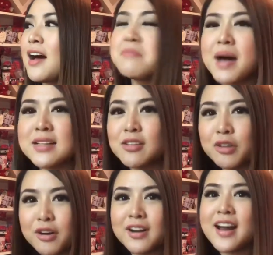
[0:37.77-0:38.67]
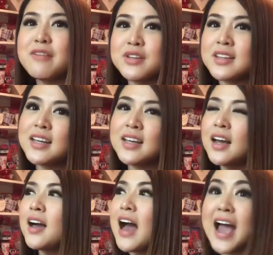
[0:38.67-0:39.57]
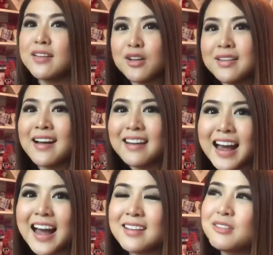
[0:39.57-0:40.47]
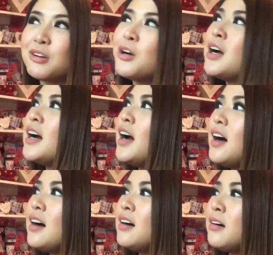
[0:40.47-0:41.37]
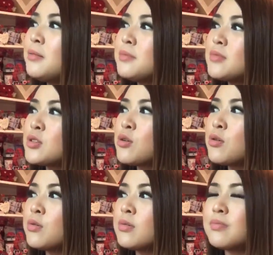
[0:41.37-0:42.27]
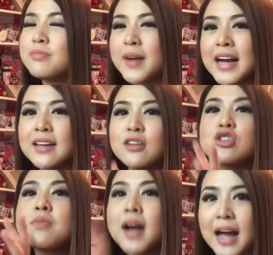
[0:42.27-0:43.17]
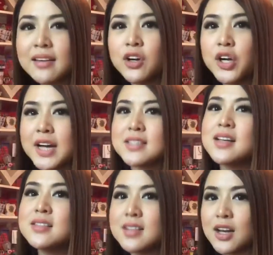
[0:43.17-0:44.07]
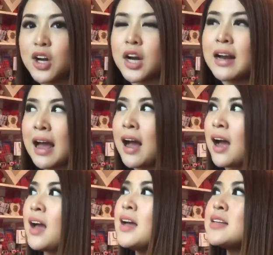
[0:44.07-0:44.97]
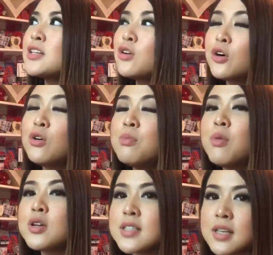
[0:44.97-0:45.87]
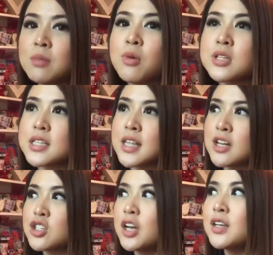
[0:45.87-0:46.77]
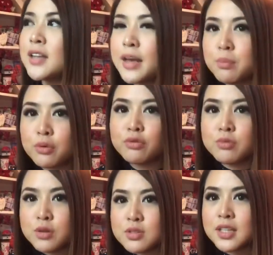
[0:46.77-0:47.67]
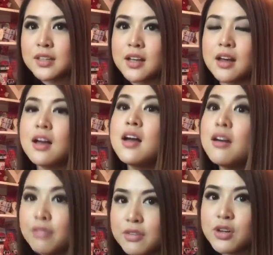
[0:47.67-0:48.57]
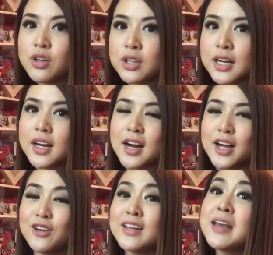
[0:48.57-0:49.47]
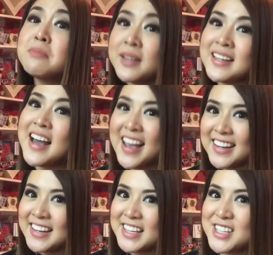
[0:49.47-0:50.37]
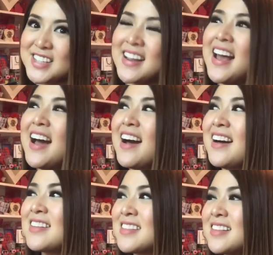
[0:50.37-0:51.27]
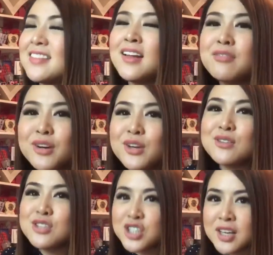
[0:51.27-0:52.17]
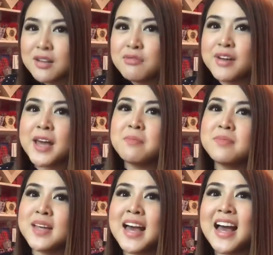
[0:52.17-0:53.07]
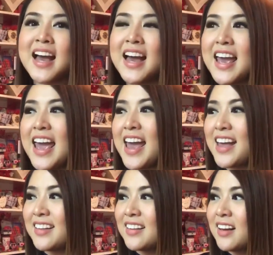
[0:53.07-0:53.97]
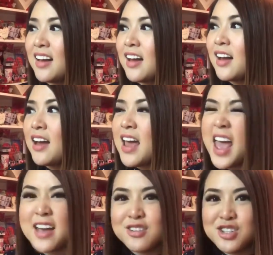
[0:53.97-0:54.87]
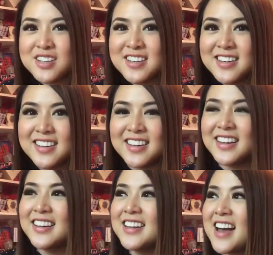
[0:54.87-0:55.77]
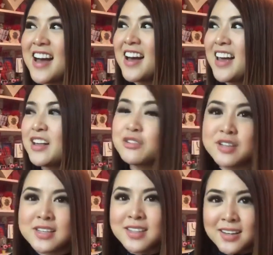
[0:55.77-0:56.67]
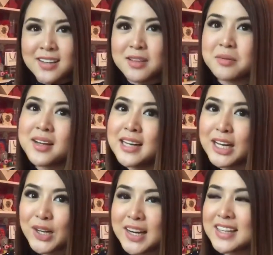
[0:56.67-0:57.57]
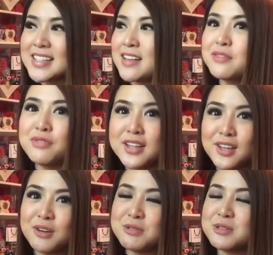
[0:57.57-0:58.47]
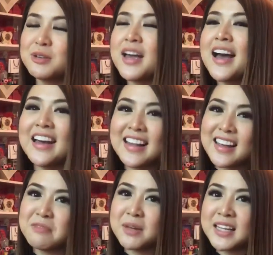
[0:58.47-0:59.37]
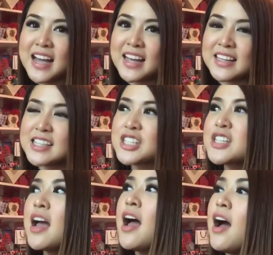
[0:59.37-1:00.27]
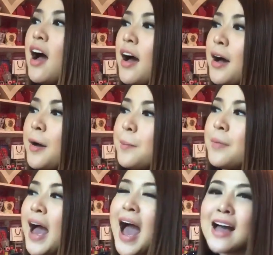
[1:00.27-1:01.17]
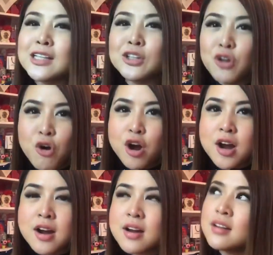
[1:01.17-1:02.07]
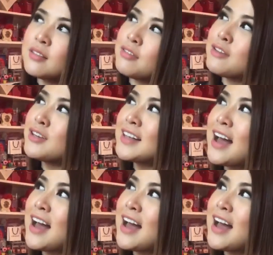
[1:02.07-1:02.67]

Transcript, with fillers: ambassador, everything, idol ng lahat, no? Um, so, parang hindi ko siya makategorize as singer lang. Siguro kung boses at boses lang, tsaka yung type of music na favorite ko talaga ngayon, kay Billie Eilish. Uh, love ko yung chill vibe niya and edgy na and risky na mga lyrics and videos. So yeah, I like Billie Eilish. Um, actor, favorite